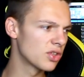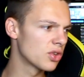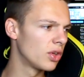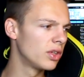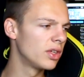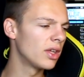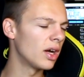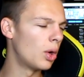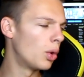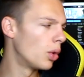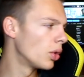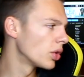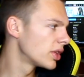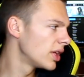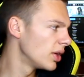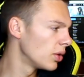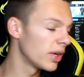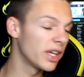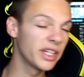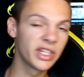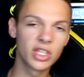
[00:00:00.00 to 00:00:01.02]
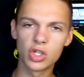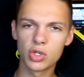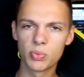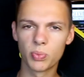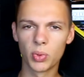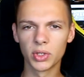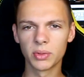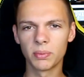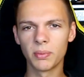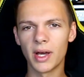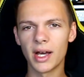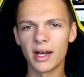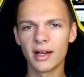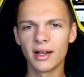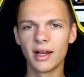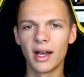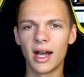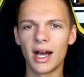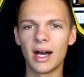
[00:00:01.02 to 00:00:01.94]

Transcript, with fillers: Ich könnte auch theoretisch Sport machen,